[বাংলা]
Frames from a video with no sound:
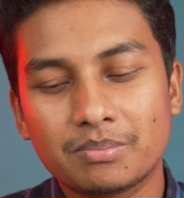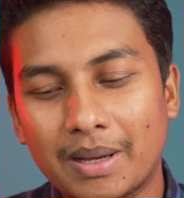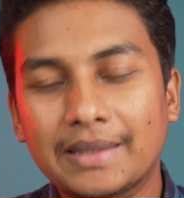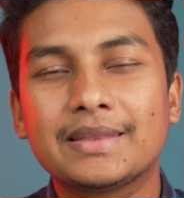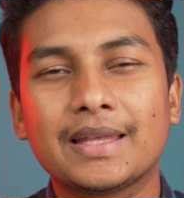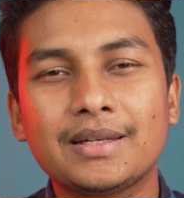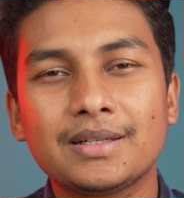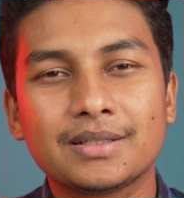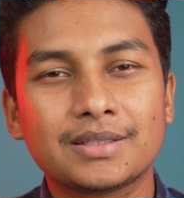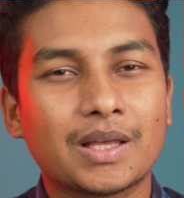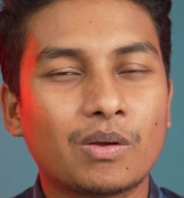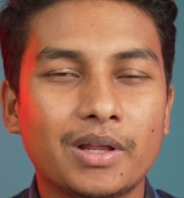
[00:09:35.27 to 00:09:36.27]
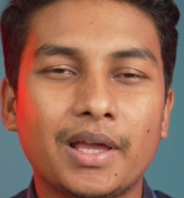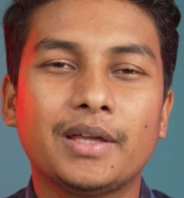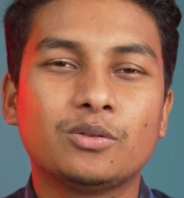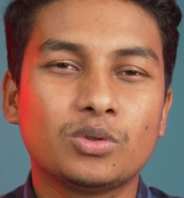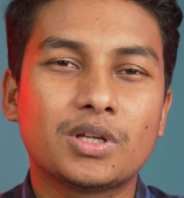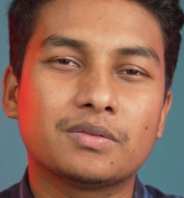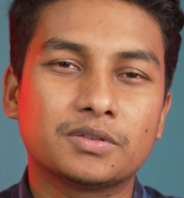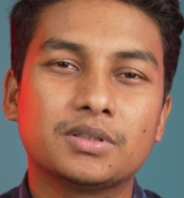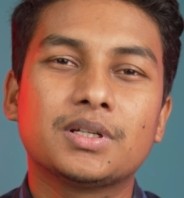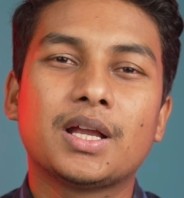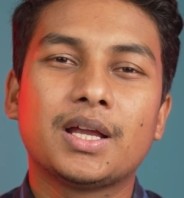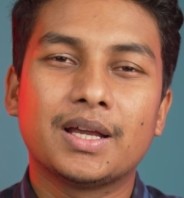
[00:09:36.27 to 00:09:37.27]
বাদ দেন তাহলে এই দুইটা ফোন
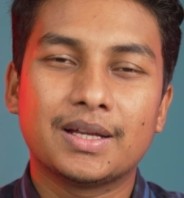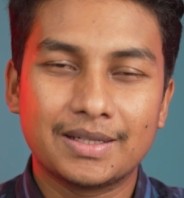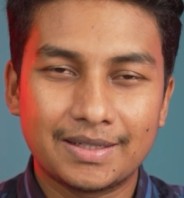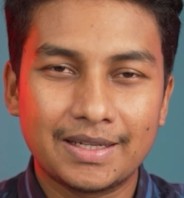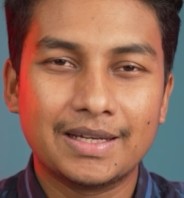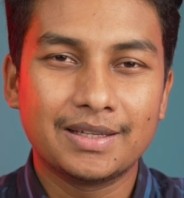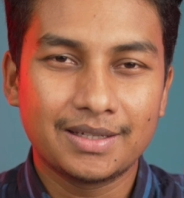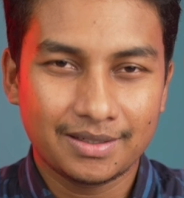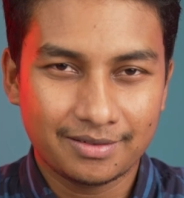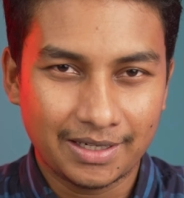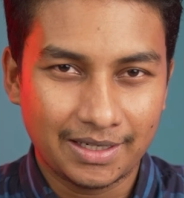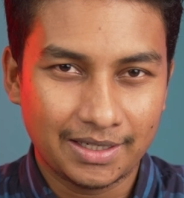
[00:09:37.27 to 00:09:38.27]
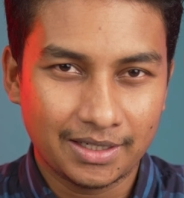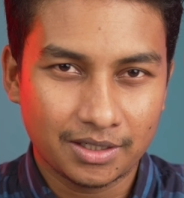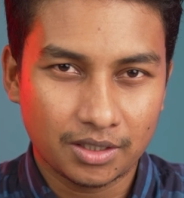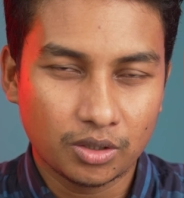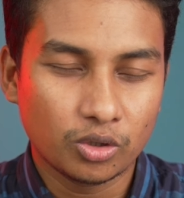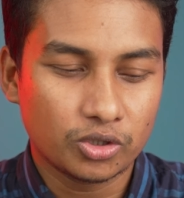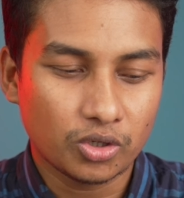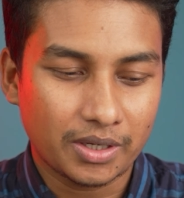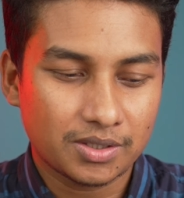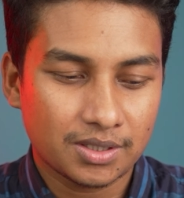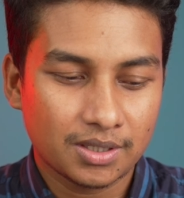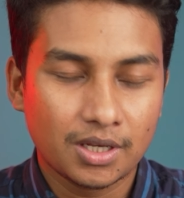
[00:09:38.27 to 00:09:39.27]
রিলি রিলি গুড
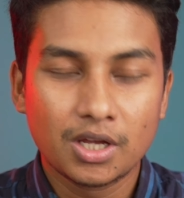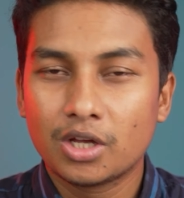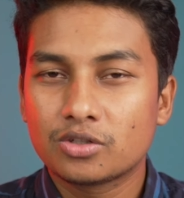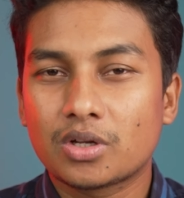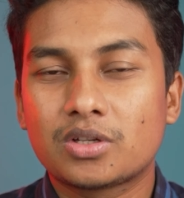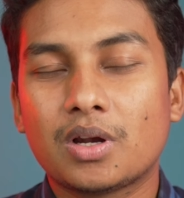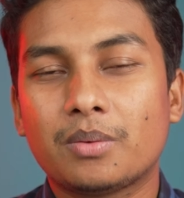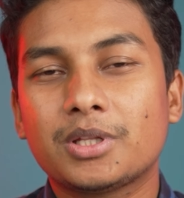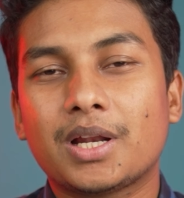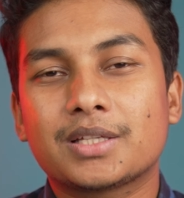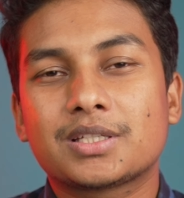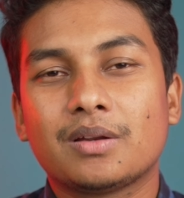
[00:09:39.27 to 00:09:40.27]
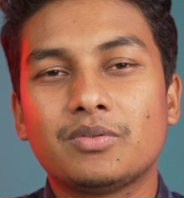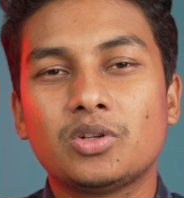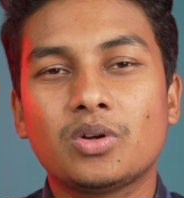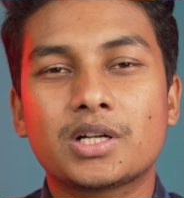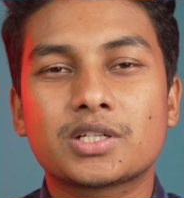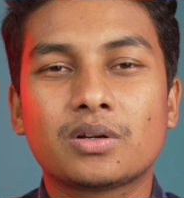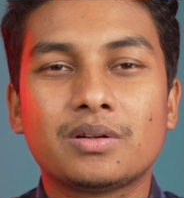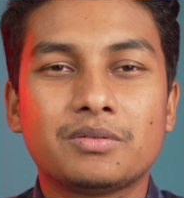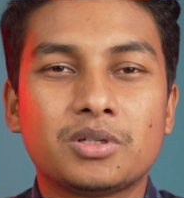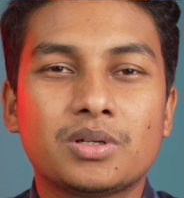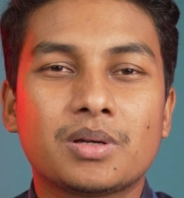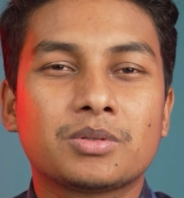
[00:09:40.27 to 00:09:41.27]
চয়েস সো এই ছিল আমাদের আজকের ভিডিও আশা করি
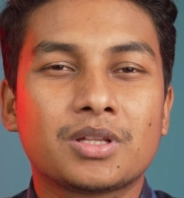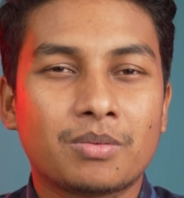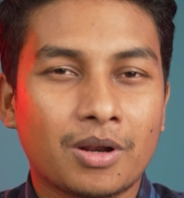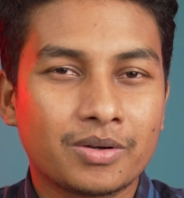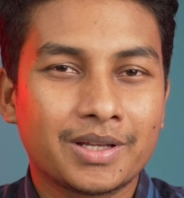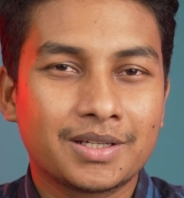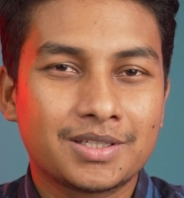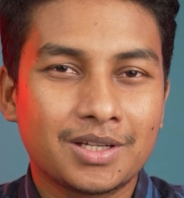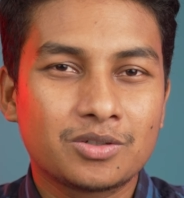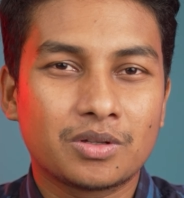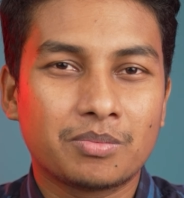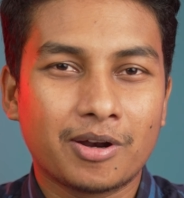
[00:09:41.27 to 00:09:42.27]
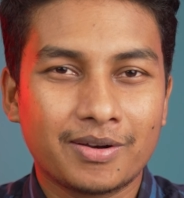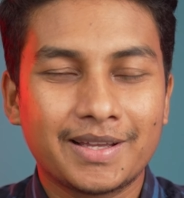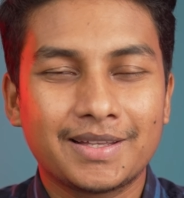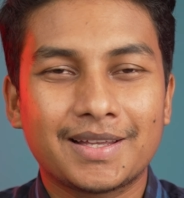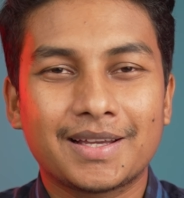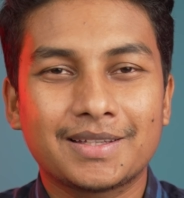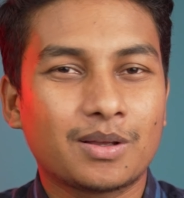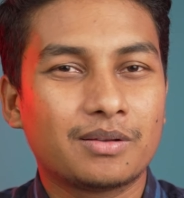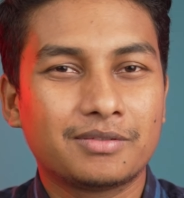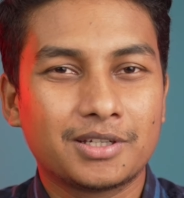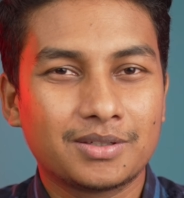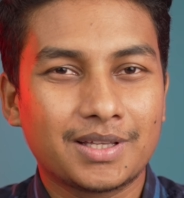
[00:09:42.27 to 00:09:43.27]
ভিডিওটা আপনাদের ভালো লেগেছে যদি ভালো লেগে থাকে তাহলে
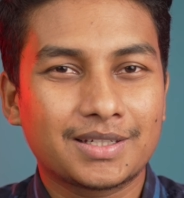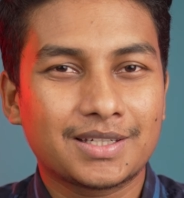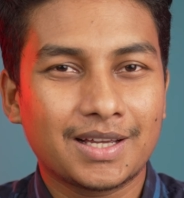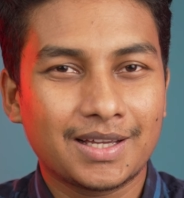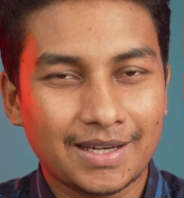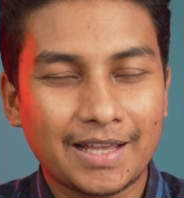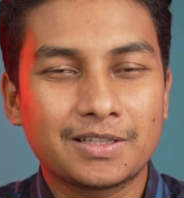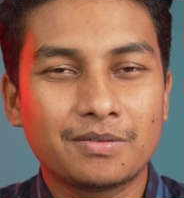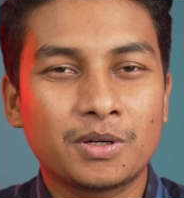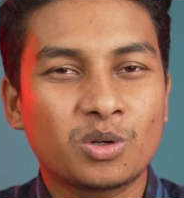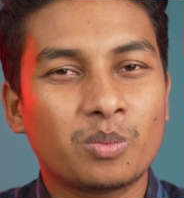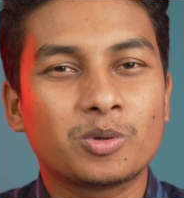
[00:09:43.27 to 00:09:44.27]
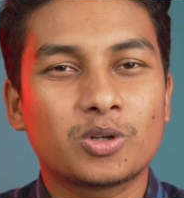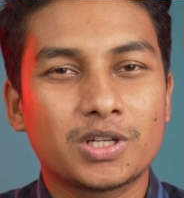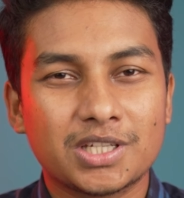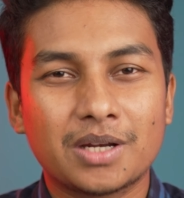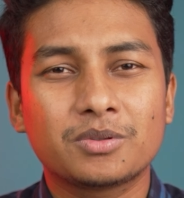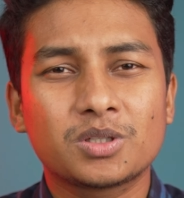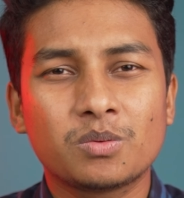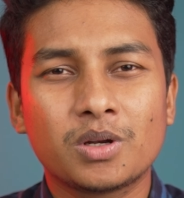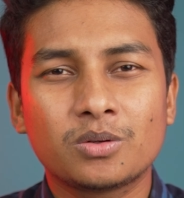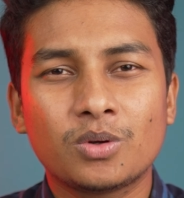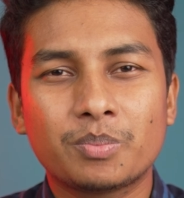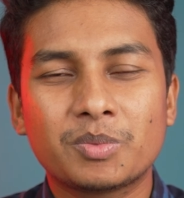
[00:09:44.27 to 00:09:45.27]
ভিডিওতে একটা লাইক দেবেন কমেন্ট করে জানাবেন কেমন
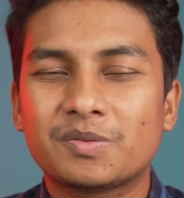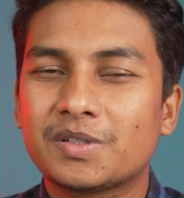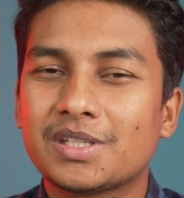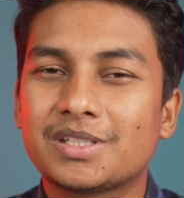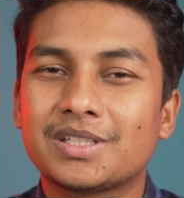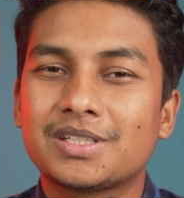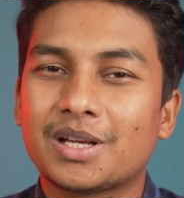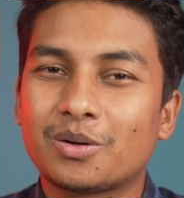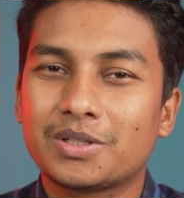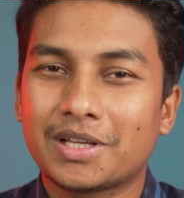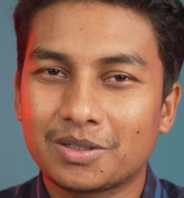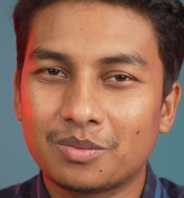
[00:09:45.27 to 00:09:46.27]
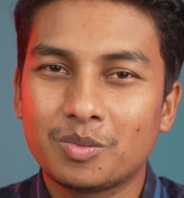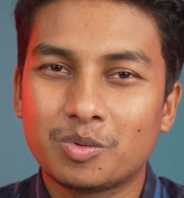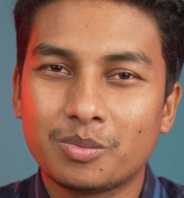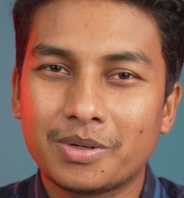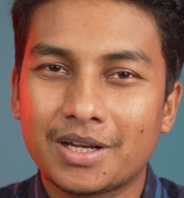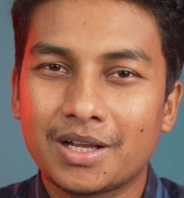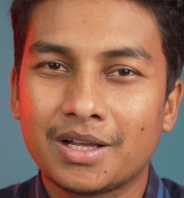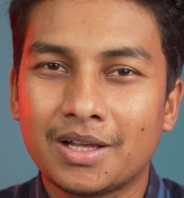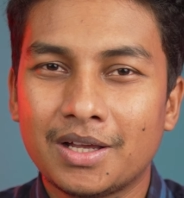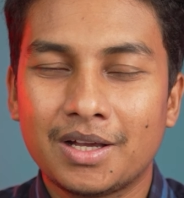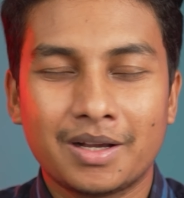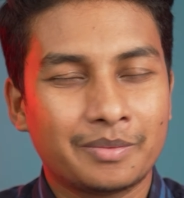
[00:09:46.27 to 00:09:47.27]
লাগলো আপনার ফ্রেন্ডদের সাথে শেয়ার করতে একদমই ভুলবেন না
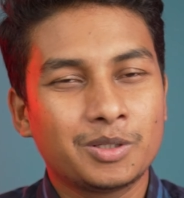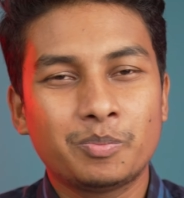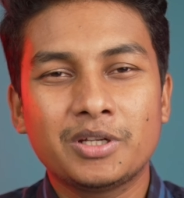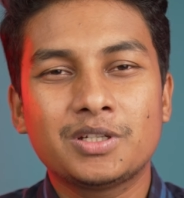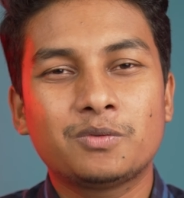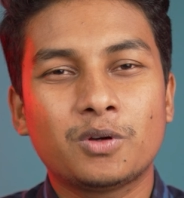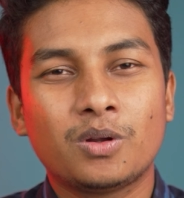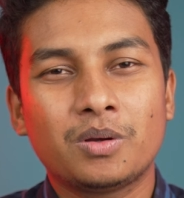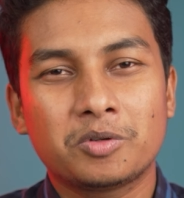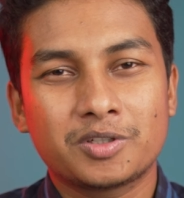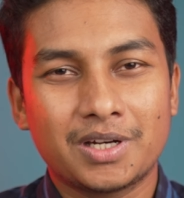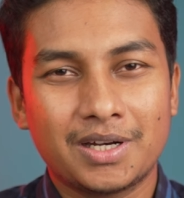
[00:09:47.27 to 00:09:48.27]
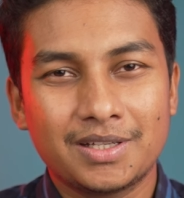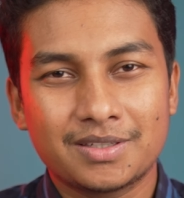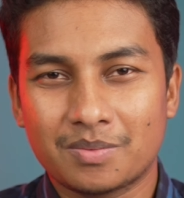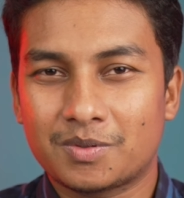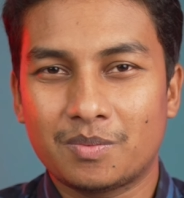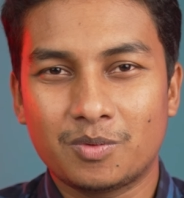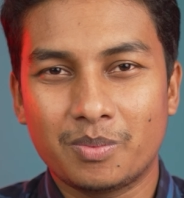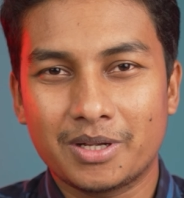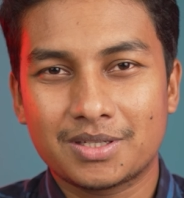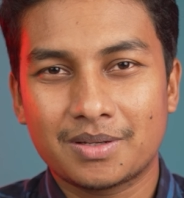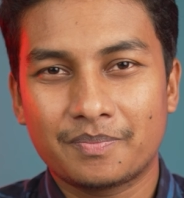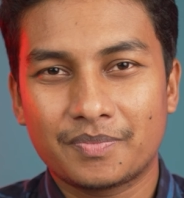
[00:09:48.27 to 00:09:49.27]
আমাদের পেজে ফলো এবং চ্যানেলে সাবস্ক্রাইব তো
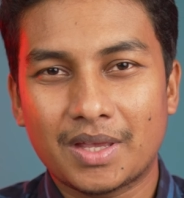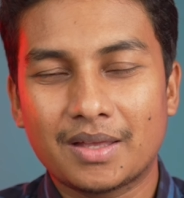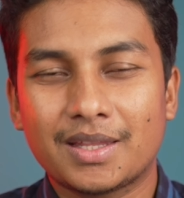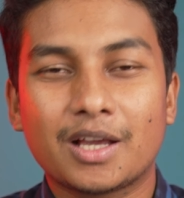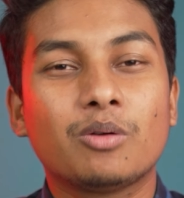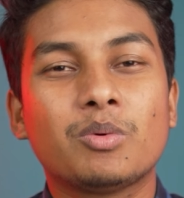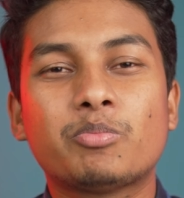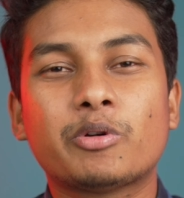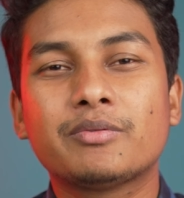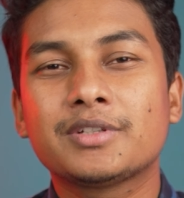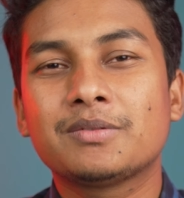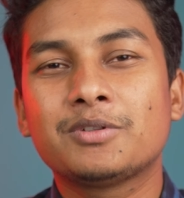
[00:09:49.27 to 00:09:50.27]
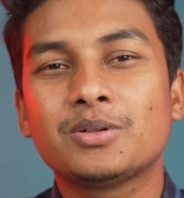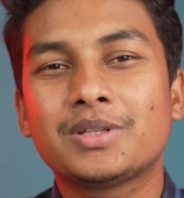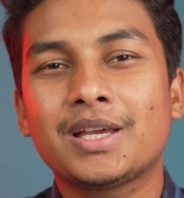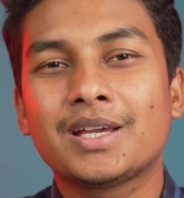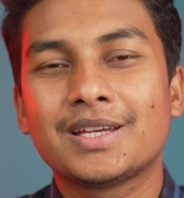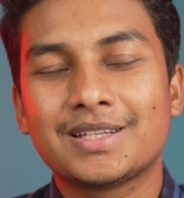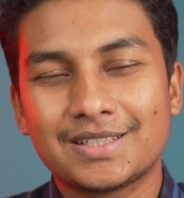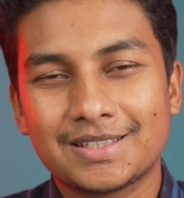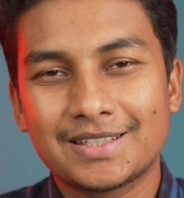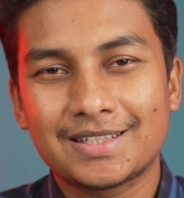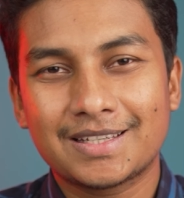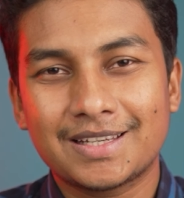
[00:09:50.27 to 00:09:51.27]
মাস্ট দেখা হবে পরবর্তী ভিডিওতে টিল
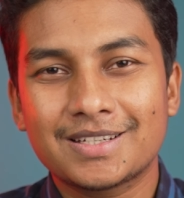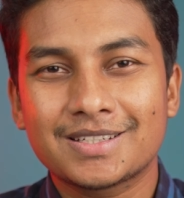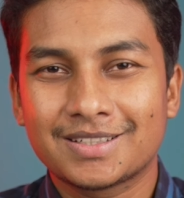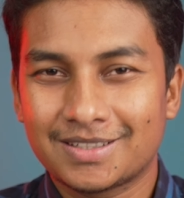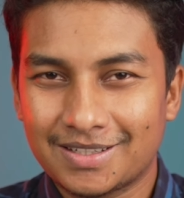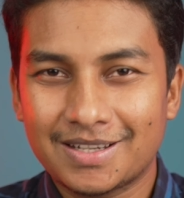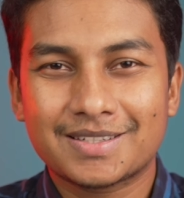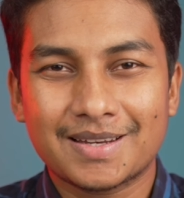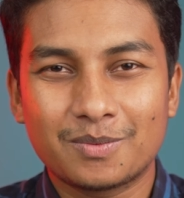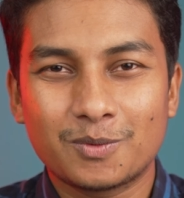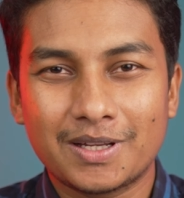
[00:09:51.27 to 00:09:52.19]
দেন টেক কেয়ার আসসালামু